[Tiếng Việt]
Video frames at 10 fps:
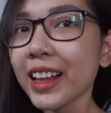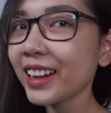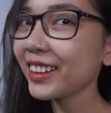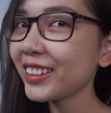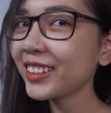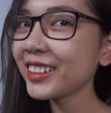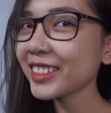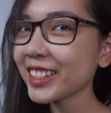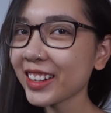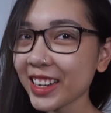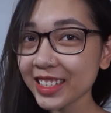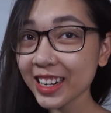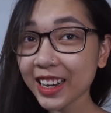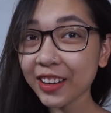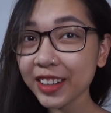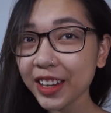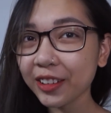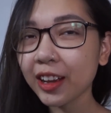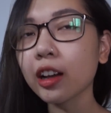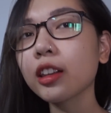Hello, xin chào đại gia đình Karate
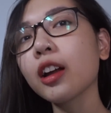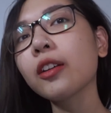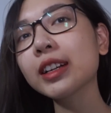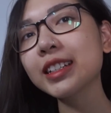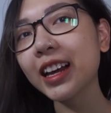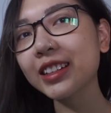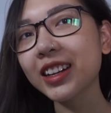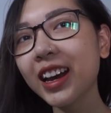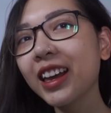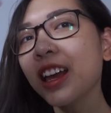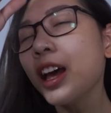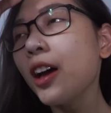của Thỏ. Thỏ đã quay trở lại rồi đây.